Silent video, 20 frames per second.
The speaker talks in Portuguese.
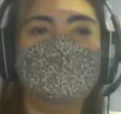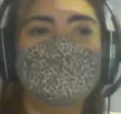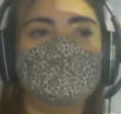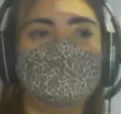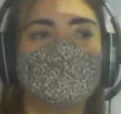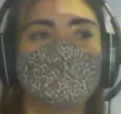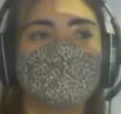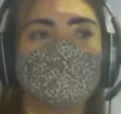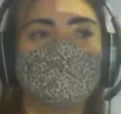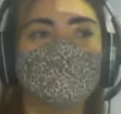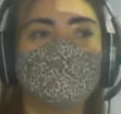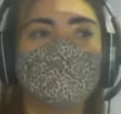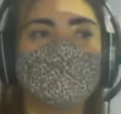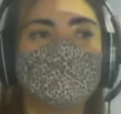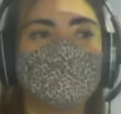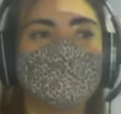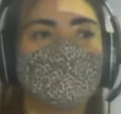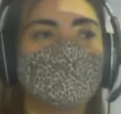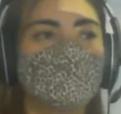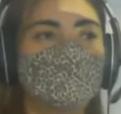E essa
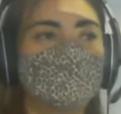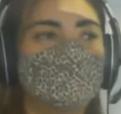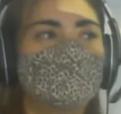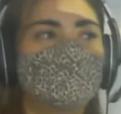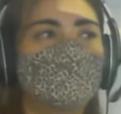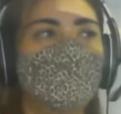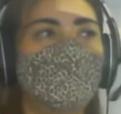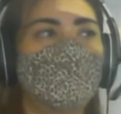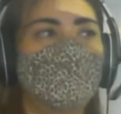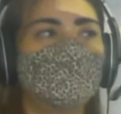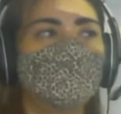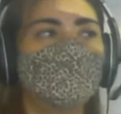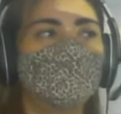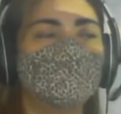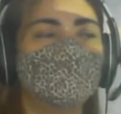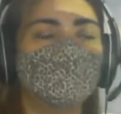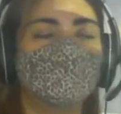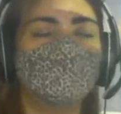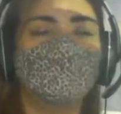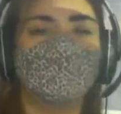cultura diferenciada
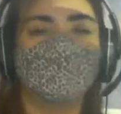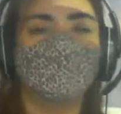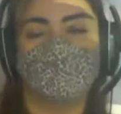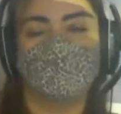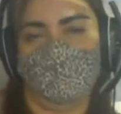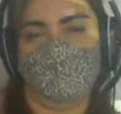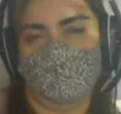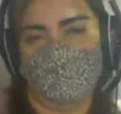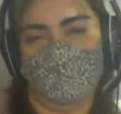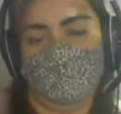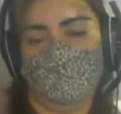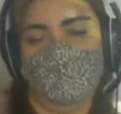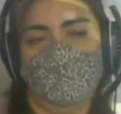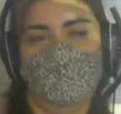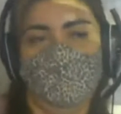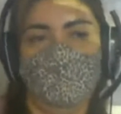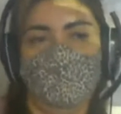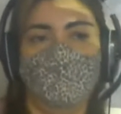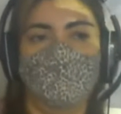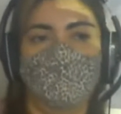de,
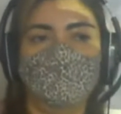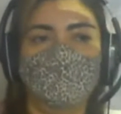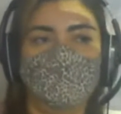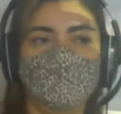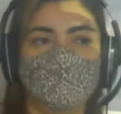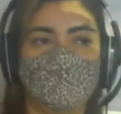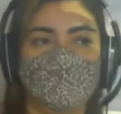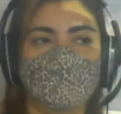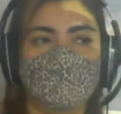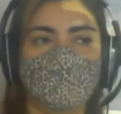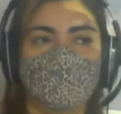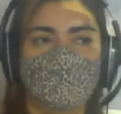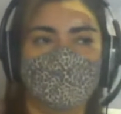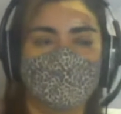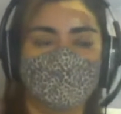é, por conta de quê?